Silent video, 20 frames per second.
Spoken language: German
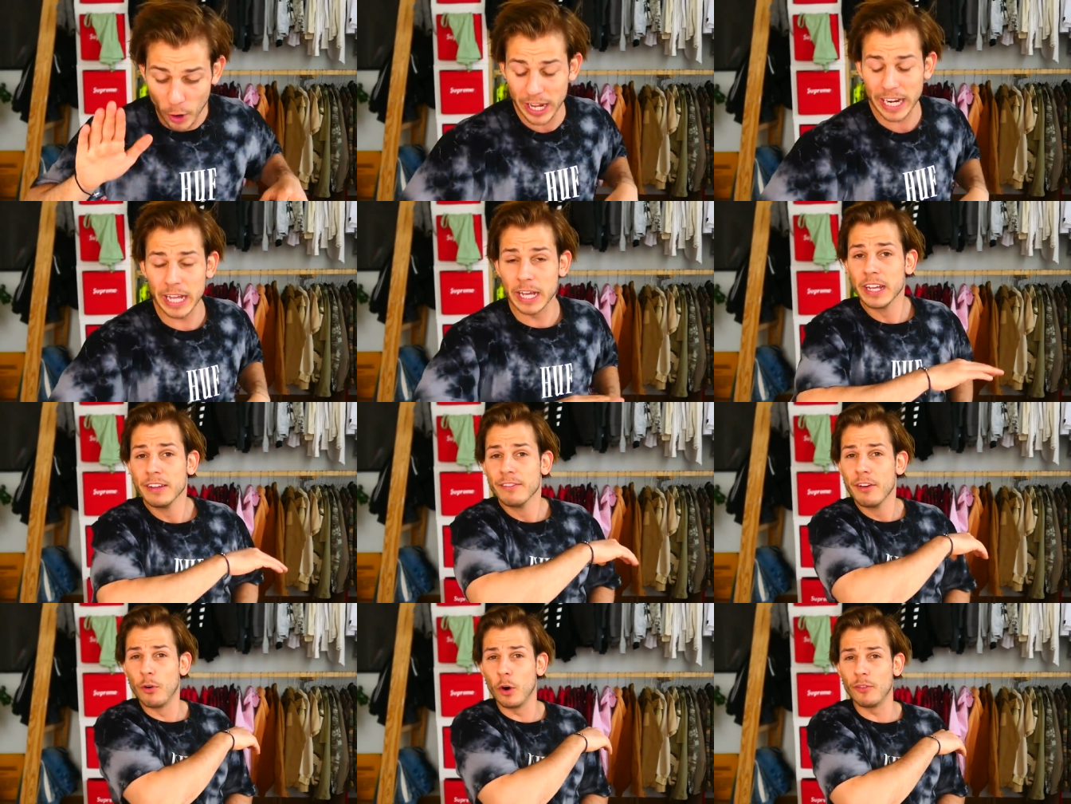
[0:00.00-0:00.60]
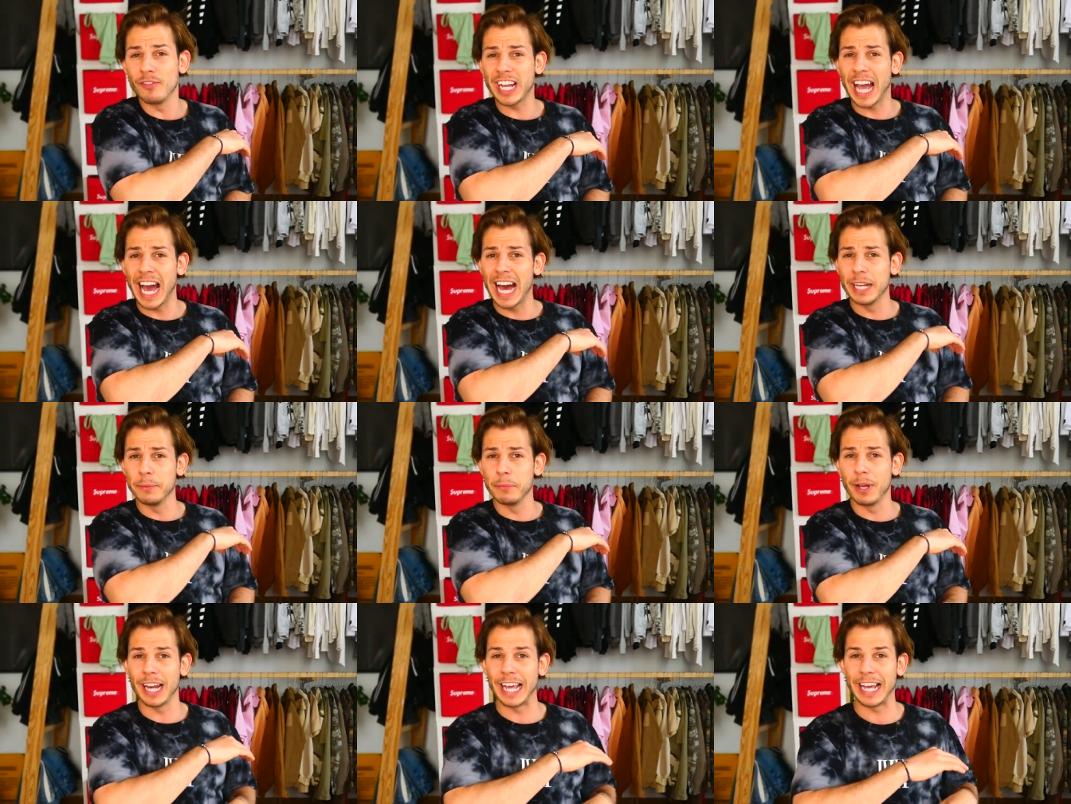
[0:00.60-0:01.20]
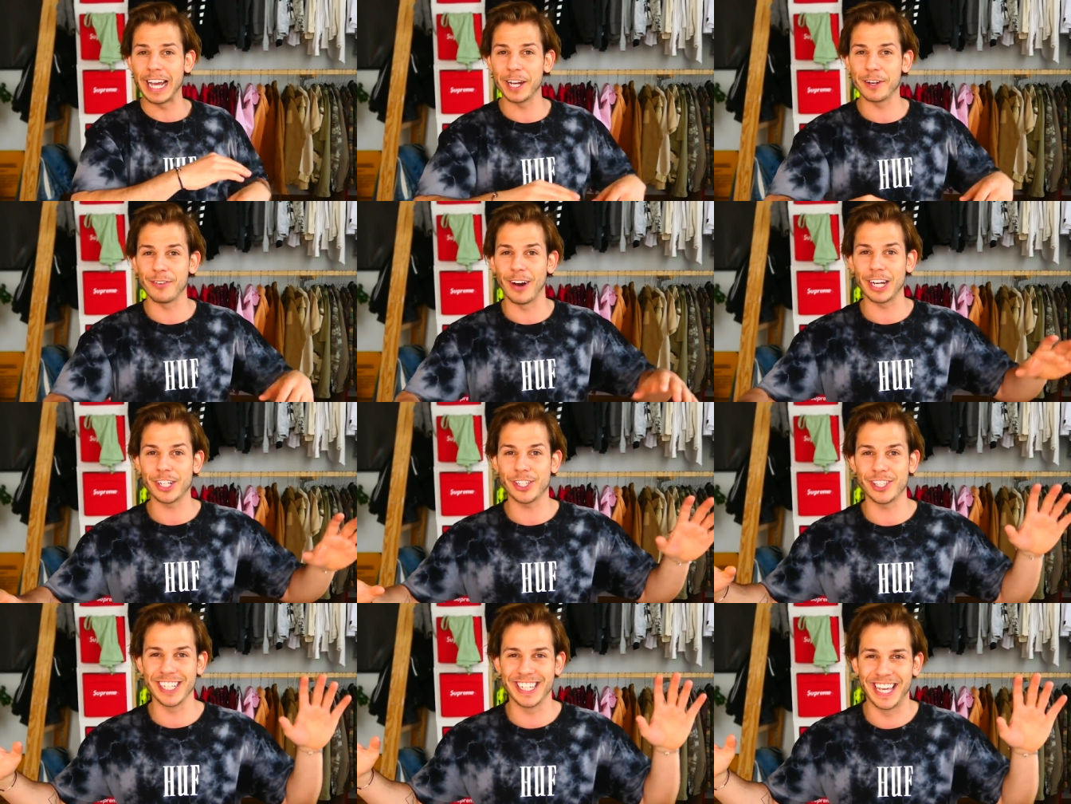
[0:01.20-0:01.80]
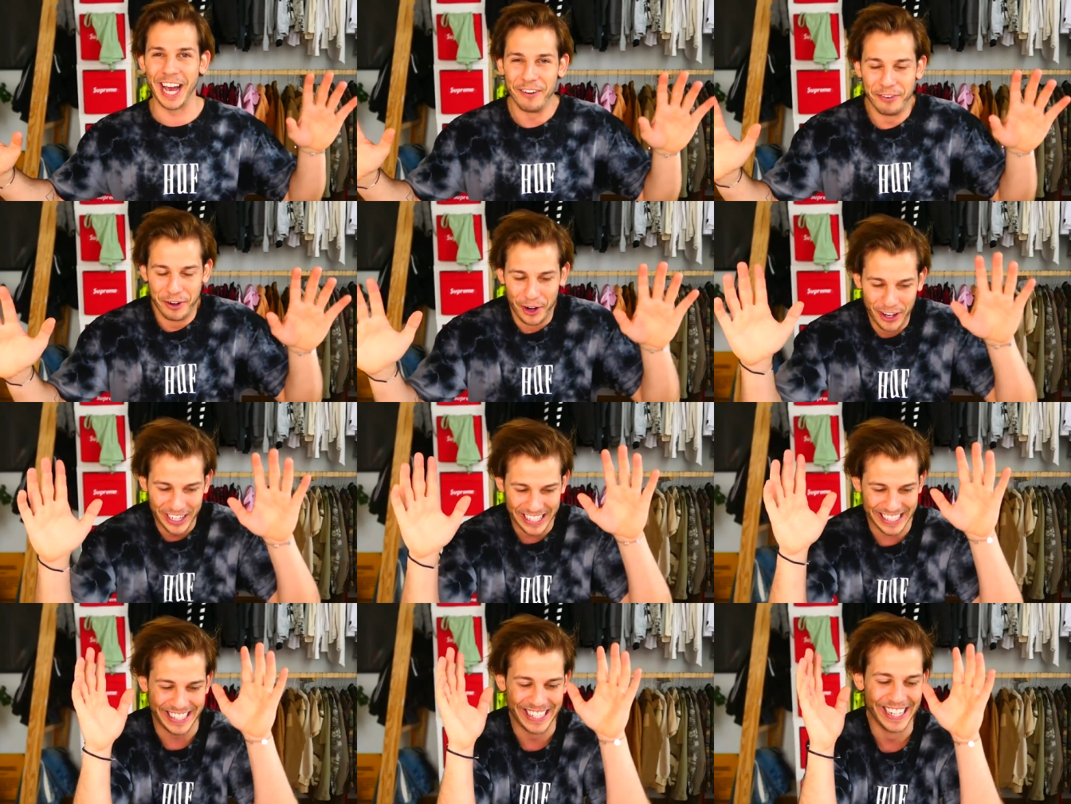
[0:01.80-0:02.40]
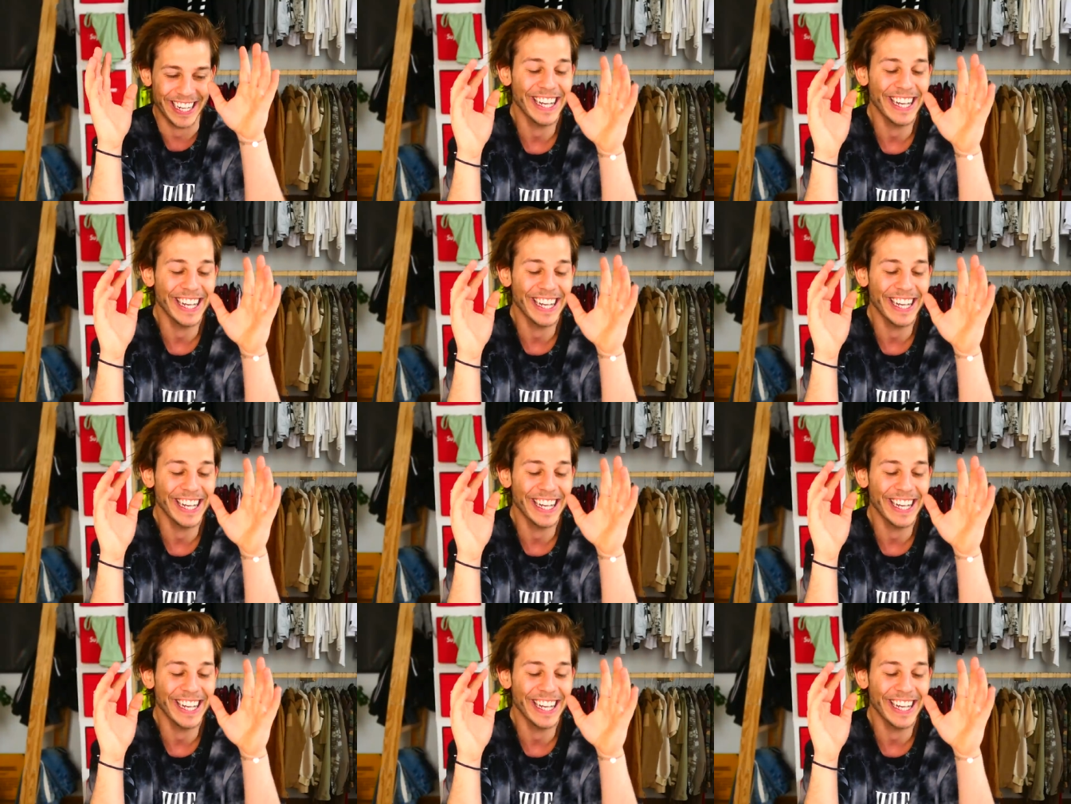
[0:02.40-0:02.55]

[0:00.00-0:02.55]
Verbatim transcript: Freunde, wir wollen gar nicht mehr länger quatschen. Ich habe heute